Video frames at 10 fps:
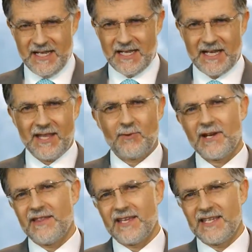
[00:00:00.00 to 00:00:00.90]
En cada
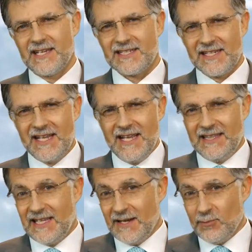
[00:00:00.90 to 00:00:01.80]
una de ellas
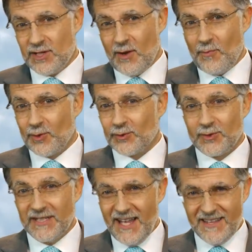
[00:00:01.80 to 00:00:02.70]
tenemos la
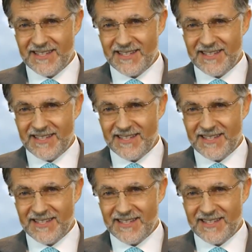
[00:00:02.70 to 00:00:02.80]
oportunidad